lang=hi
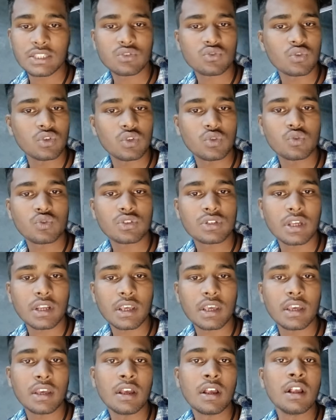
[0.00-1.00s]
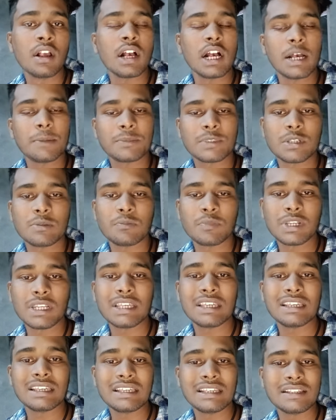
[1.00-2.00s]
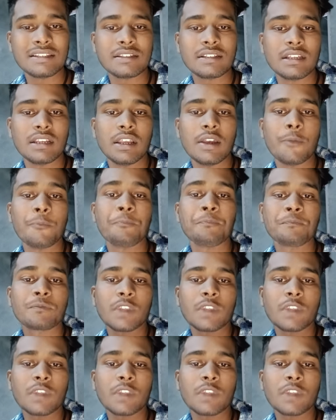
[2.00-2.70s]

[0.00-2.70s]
इसको यूज करके आप सिंपली इजीली